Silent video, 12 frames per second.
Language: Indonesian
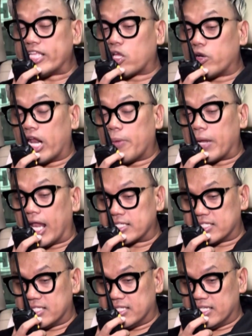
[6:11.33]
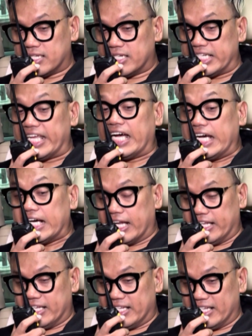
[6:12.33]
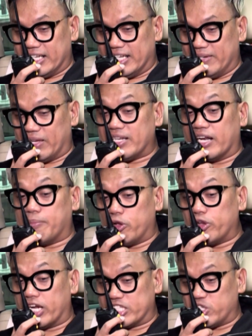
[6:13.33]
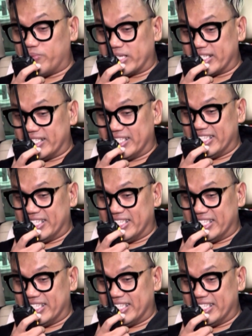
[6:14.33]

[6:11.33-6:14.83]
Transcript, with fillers: taruh dalam gelas. Dia ngeh nggak deh? Kan dari baunya udah kecium pasti.